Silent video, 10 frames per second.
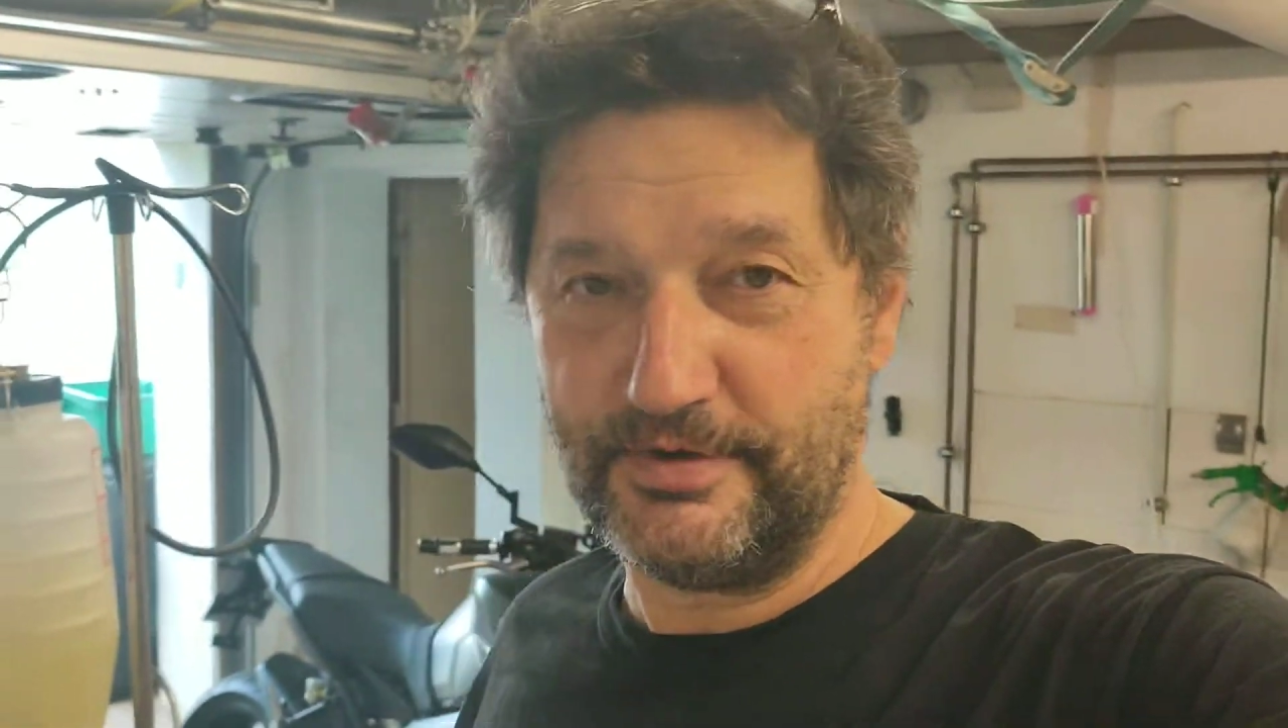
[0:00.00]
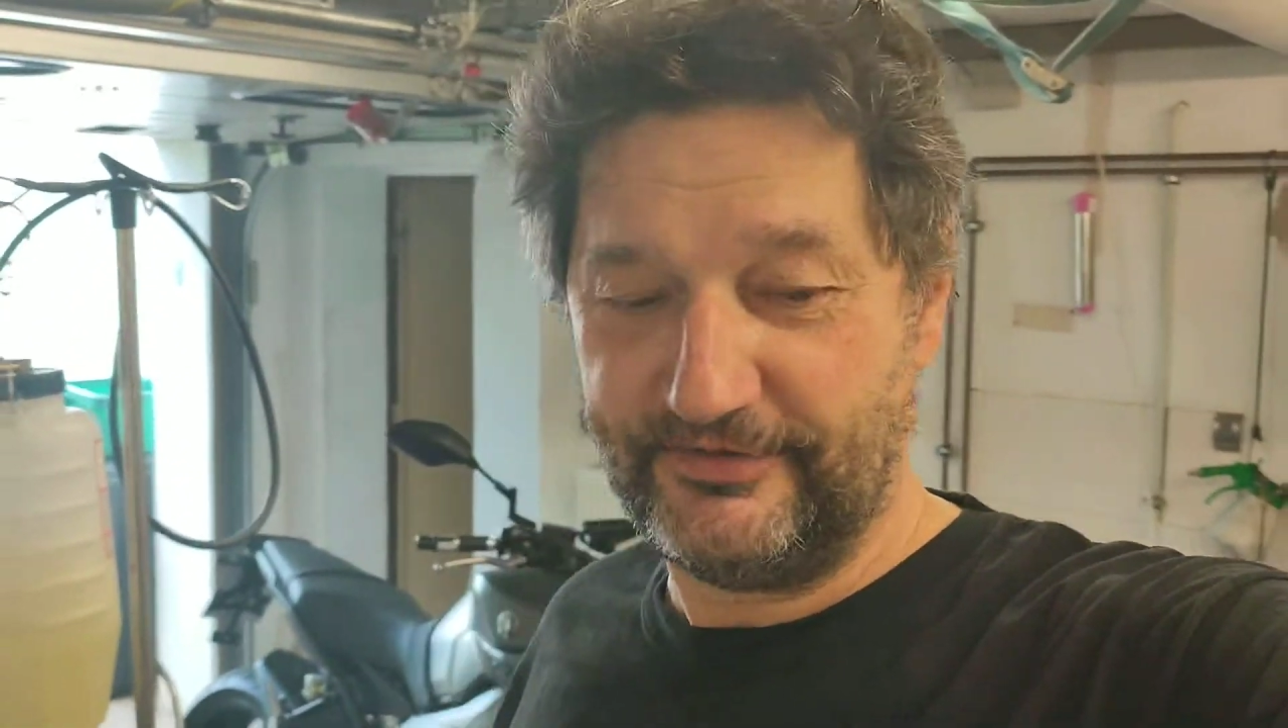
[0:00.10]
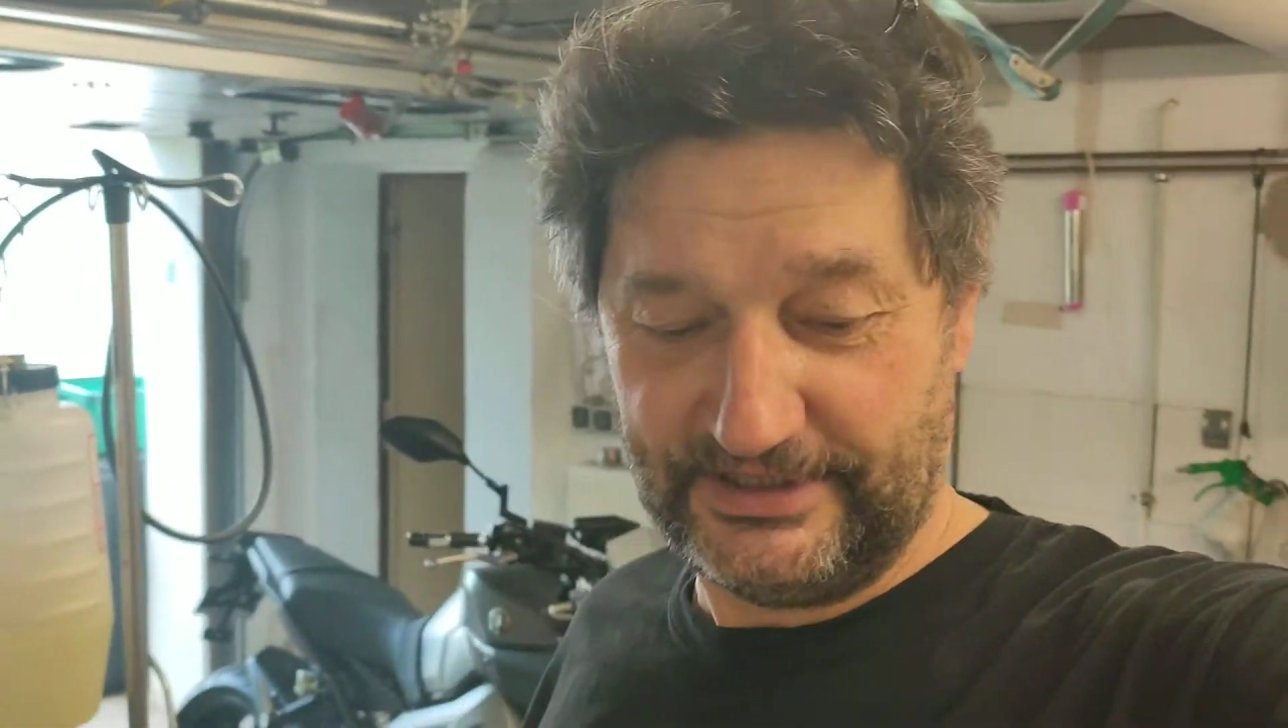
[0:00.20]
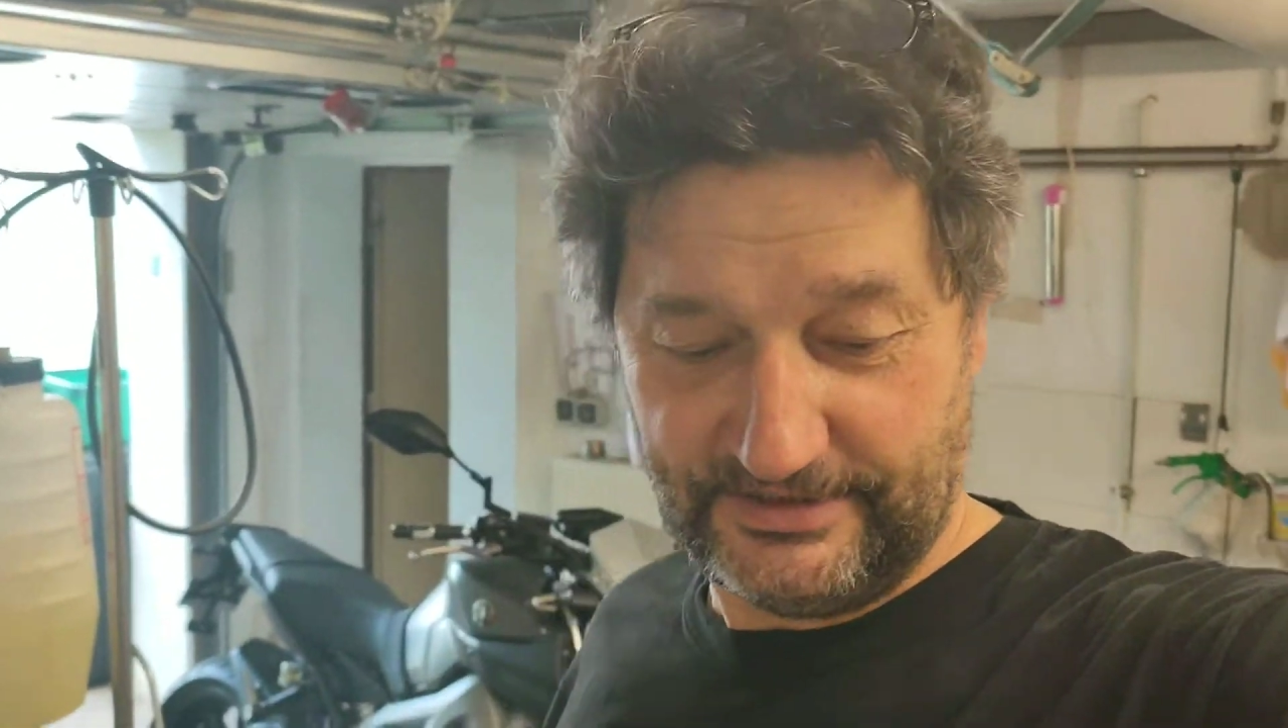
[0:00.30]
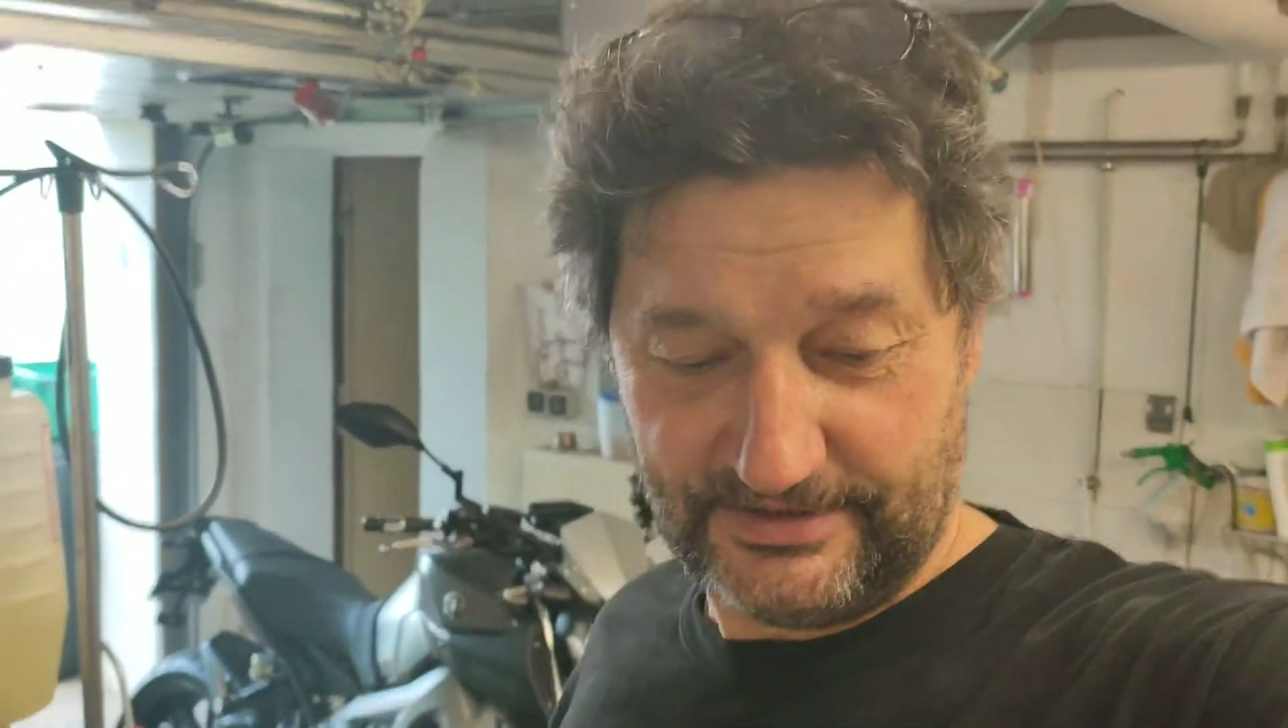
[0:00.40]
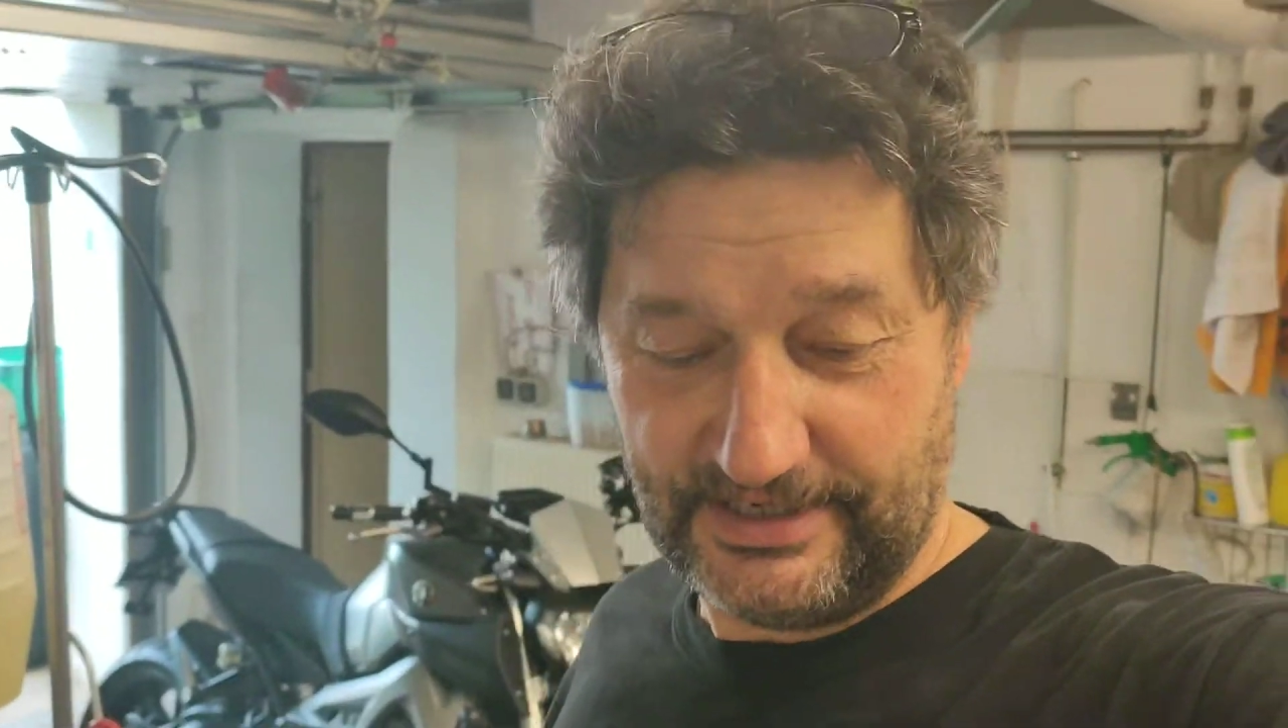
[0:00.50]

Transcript: mehr werden.